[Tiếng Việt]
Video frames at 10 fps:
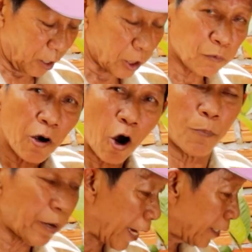hãy thua
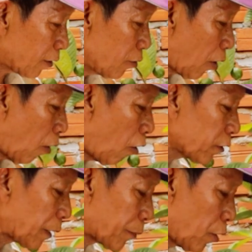oi play nó cứ
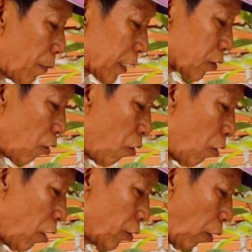lọ tem rong mà so
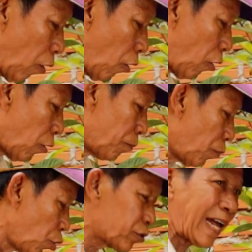hay lọ
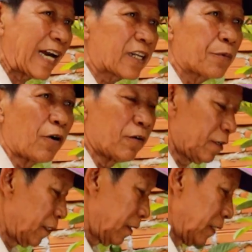mu tao tem rong